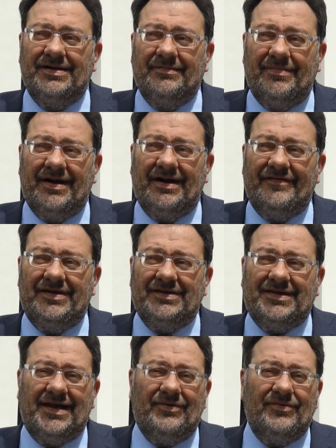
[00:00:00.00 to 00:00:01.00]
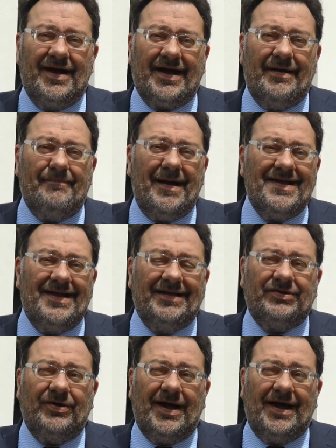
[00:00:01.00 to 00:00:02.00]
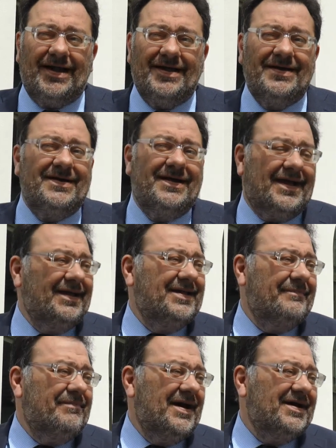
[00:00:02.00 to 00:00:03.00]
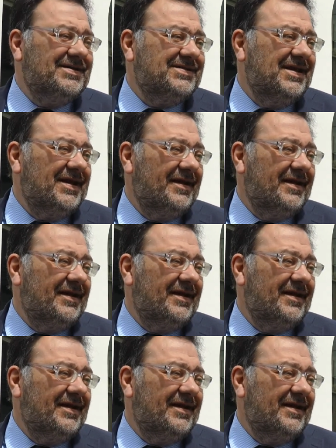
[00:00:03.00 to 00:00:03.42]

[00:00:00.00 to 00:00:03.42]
per la verità, una campagna elettorale ecco, che appunto, essere...